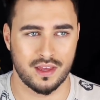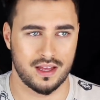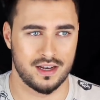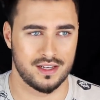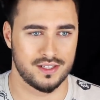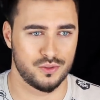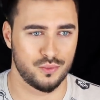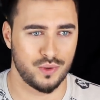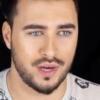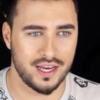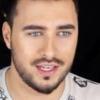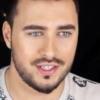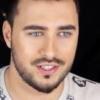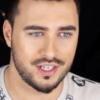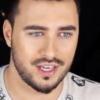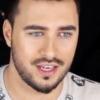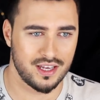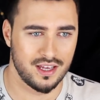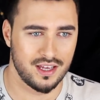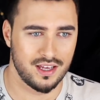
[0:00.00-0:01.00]
Ale
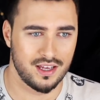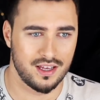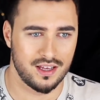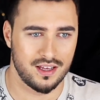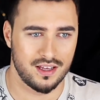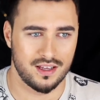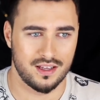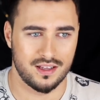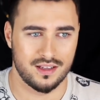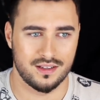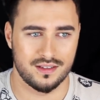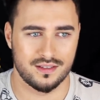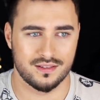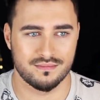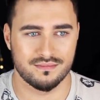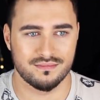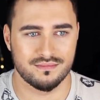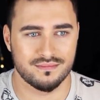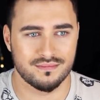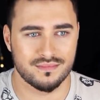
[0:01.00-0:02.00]
słuchajcie,
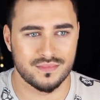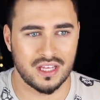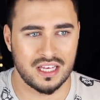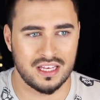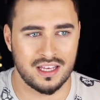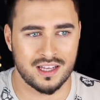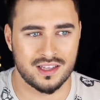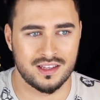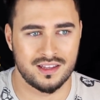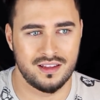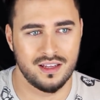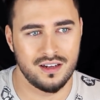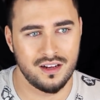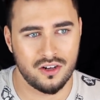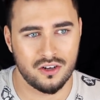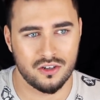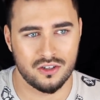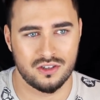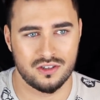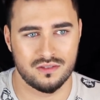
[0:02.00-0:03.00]
ja
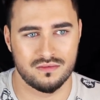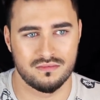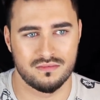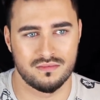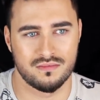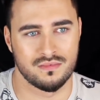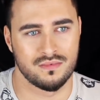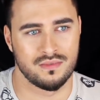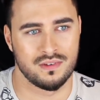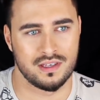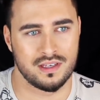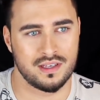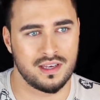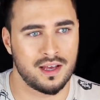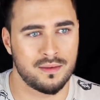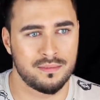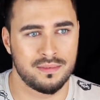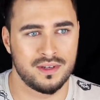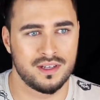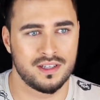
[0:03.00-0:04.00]
tylko
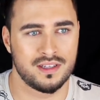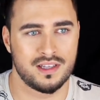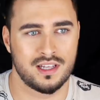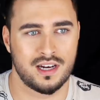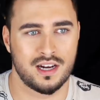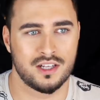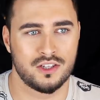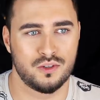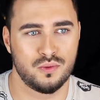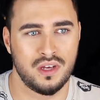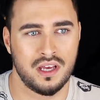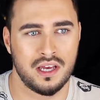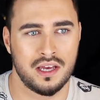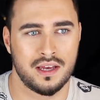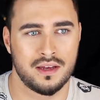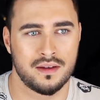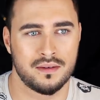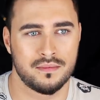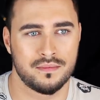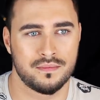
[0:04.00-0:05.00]
jakby
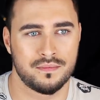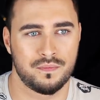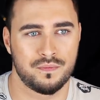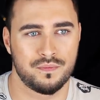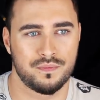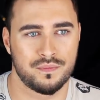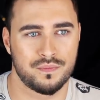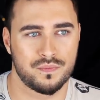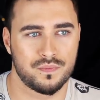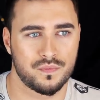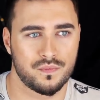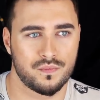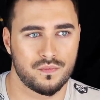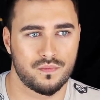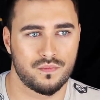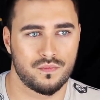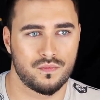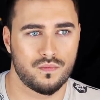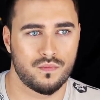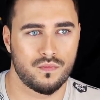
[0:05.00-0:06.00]
traktuję
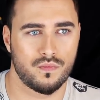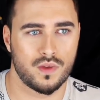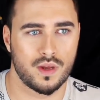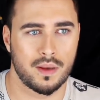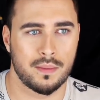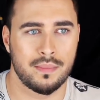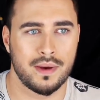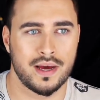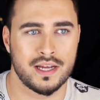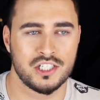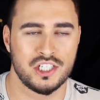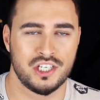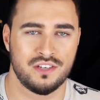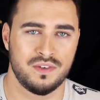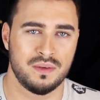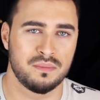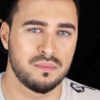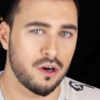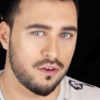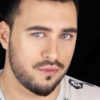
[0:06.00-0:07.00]
bardziej
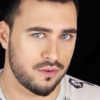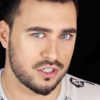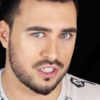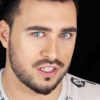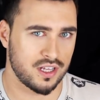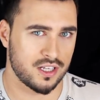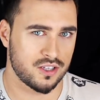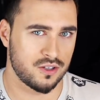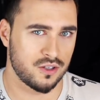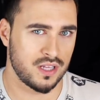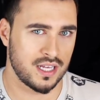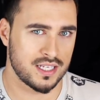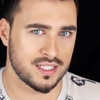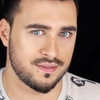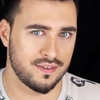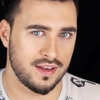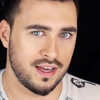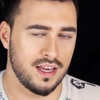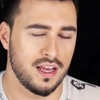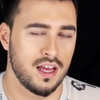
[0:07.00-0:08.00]
vipowo, że tak to
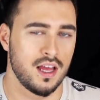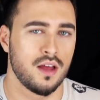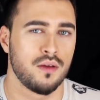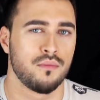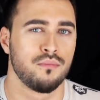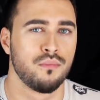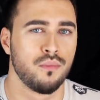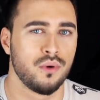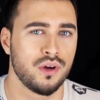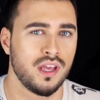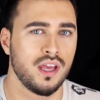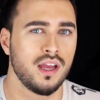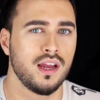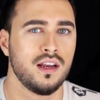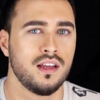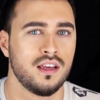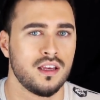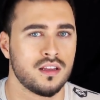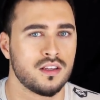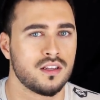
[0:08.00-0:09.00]
nazwę, moje
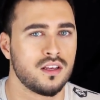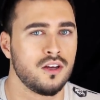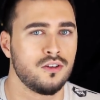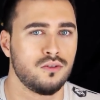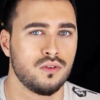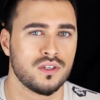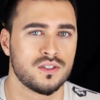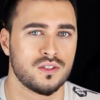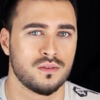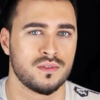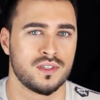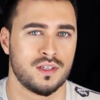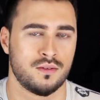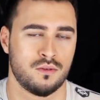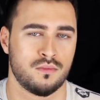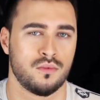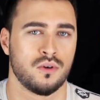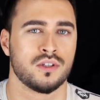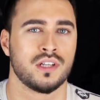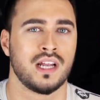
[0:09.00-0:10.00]
klientki, które są ze
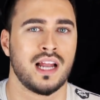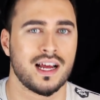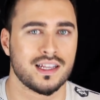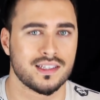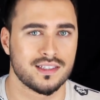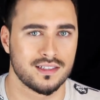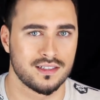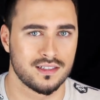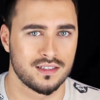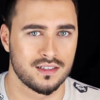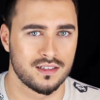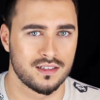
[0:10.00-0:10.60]
mną od lat.